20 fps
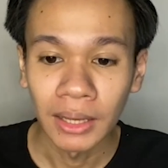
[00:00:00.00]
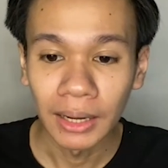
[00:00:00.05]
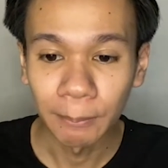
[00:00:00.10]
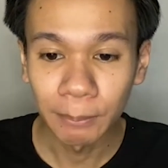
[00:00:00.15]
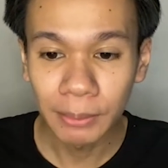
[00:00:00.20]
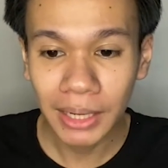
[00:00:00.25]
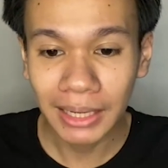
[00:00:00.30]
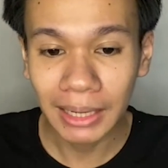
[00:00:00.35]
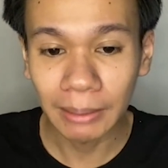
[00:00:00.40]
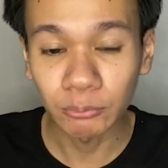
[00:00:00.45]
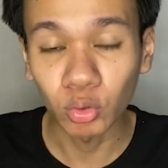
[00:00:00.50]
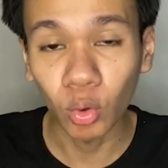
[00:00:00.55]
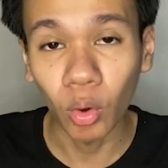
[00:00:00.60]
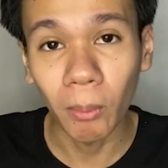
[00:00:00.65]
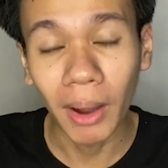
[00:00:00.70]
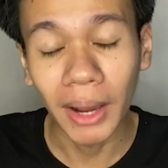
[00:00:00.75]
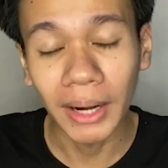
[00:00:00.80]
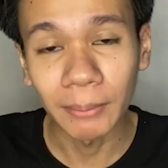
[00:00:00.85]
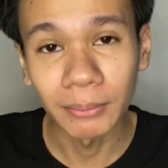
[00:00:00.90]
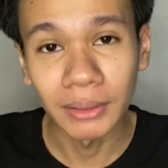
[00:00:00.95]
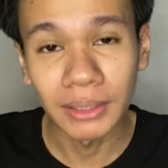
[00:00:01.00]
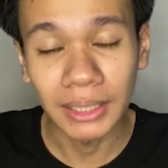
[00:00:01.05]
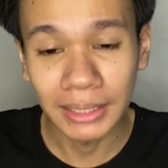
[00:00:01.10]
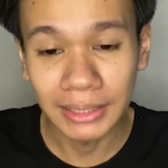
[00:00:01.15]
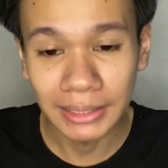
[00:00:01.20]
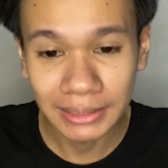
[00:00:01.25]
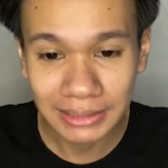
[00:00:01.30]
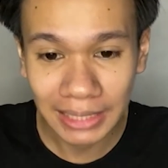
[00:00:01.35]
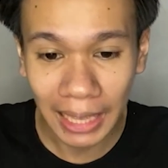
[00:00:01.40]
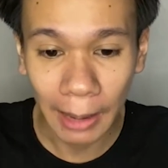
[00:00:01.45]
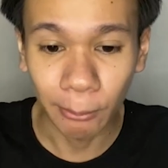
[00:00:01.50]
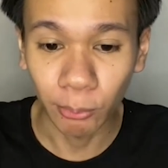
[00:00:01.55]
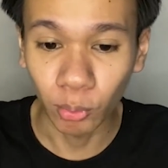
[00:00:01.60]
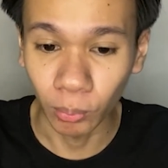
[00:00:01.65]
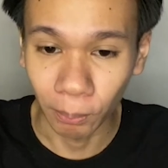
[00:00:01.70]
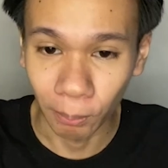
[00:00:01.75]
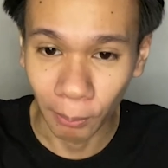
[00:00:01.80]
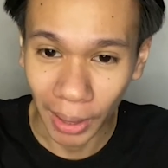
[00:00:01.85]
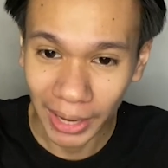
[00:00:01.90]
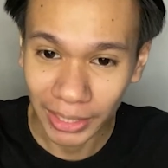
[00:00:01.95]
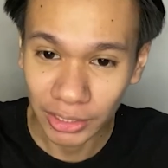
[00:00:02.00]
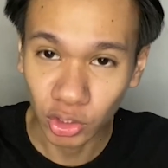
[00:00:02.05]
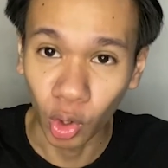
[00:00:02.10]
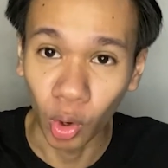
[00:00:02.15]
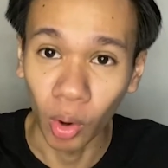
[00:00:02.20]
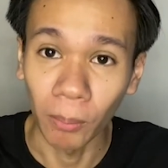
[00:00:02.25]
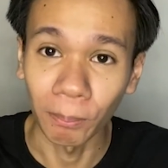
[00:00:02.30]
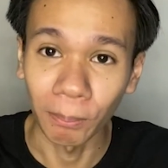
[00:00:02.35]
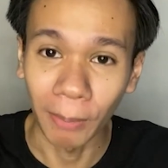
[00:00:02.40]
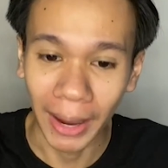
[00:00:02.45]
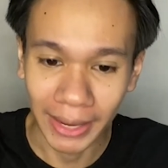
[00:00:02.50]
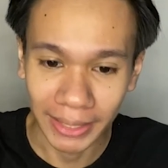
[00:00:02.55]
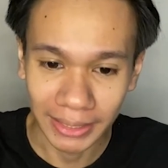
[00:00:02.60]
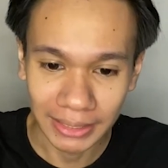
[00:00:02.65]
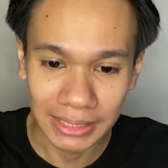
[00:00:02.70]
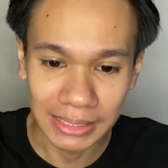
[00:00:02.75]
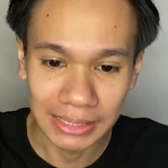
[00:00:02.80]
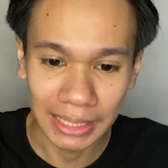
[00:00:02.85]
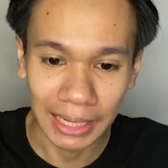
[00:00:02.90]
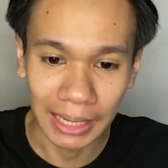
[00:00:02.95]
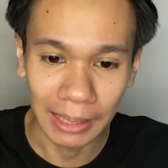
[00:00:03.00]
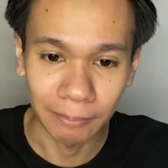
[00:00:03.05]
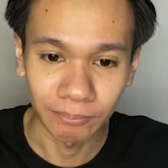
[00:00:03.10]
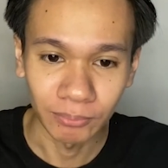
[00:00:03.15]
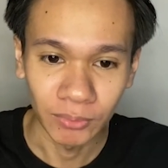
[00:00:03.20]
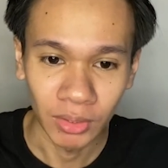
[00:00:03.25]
เพื่อนำตัวมาดำเนินคดีตามกฎหมายต่อไปนี่นะครับ